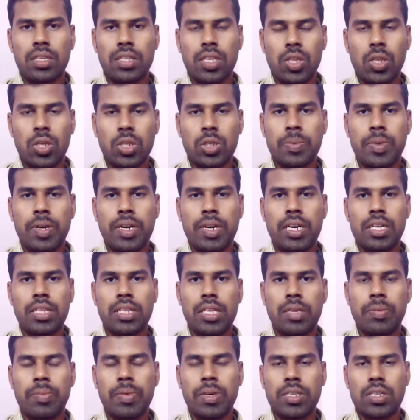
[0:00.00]
சந்தோஷமாக
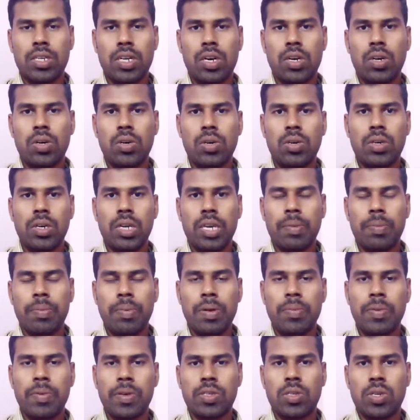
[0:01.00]
இருந்தால் பேசினாலும்
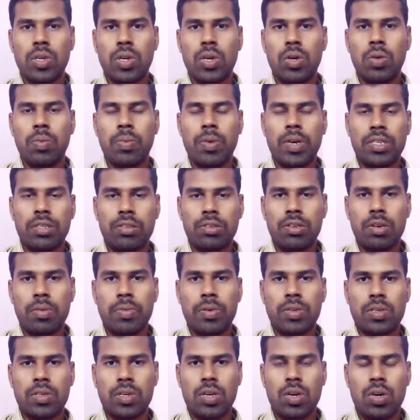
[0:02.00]
எப்படி பேசினாலும் பாசிட்டிவாக
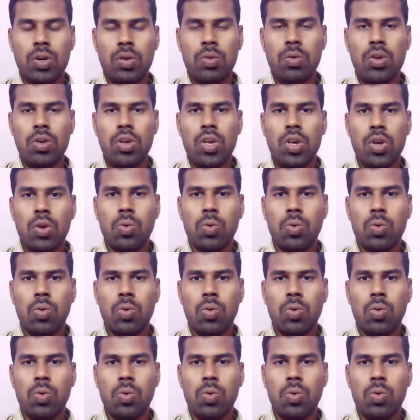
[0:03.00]
பேசினாலும்